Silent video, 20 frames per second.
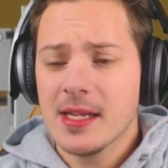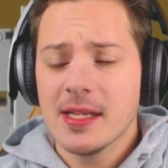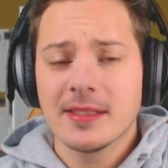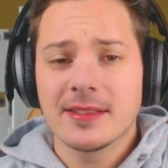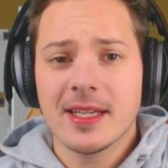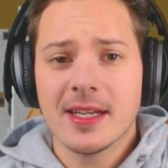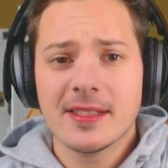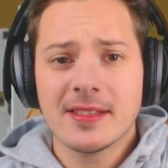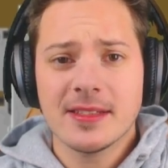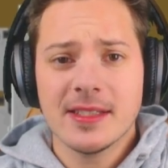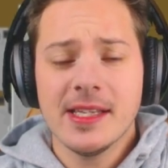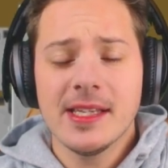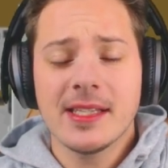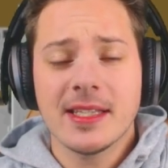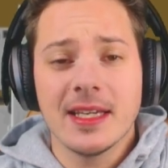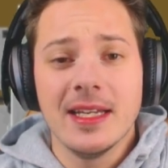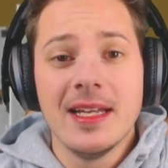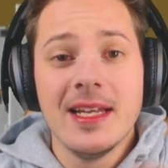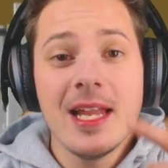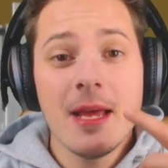dass ich
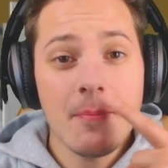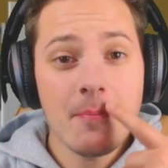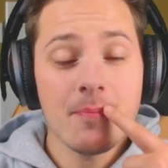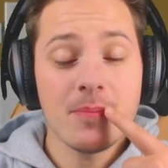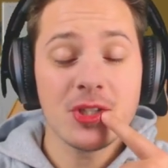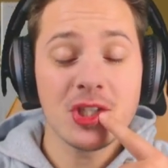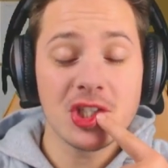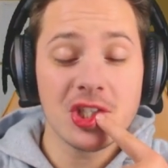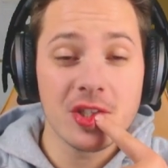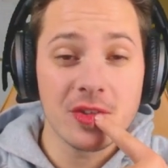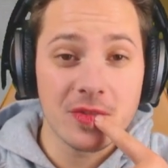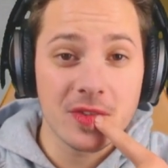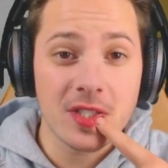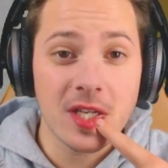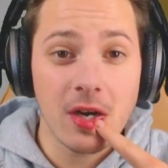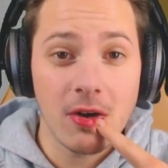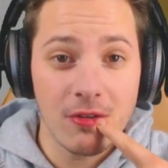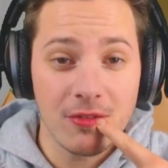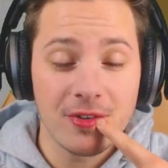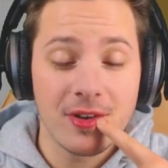Lippenstift
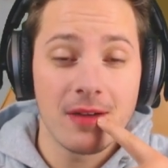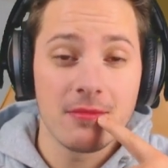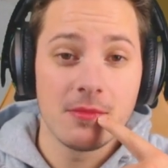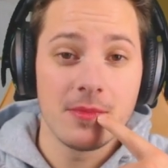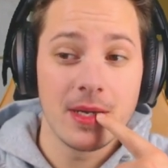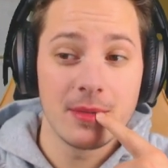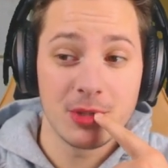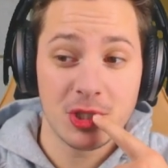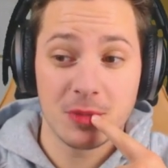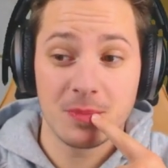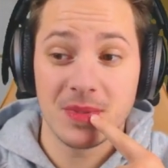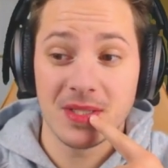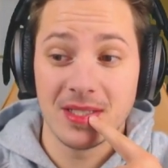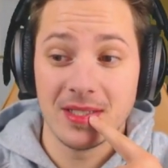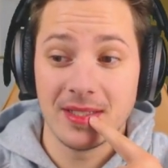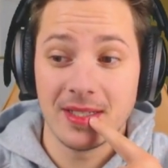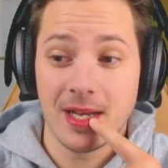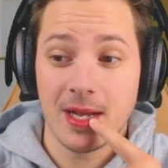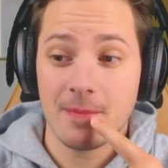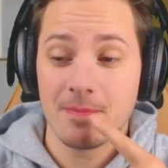drauf habe beim
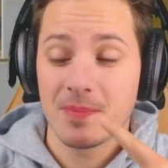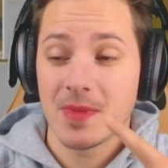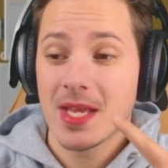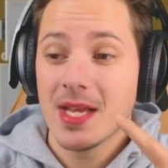Spielen, ja.